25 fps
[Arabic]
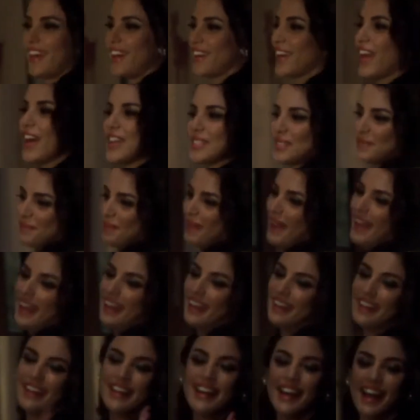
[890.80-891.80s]
خلاص بقى
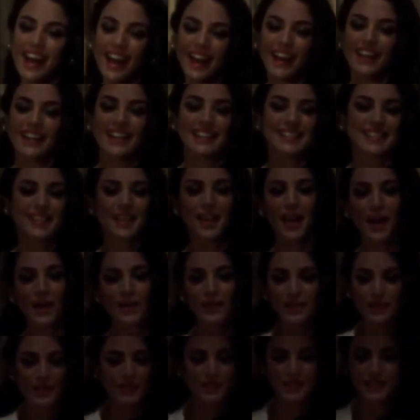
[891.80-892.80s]
خلاص
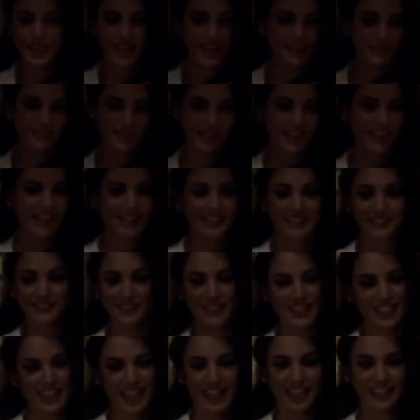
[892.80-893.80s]
ارحموني مش هعمل حاجه
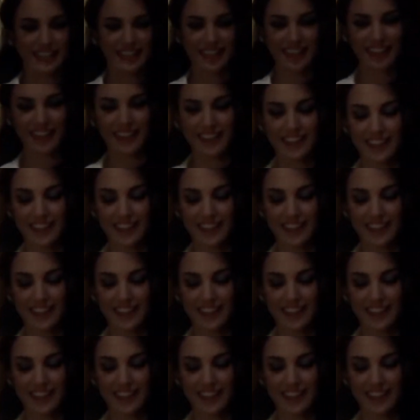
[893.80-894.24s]
مش قادره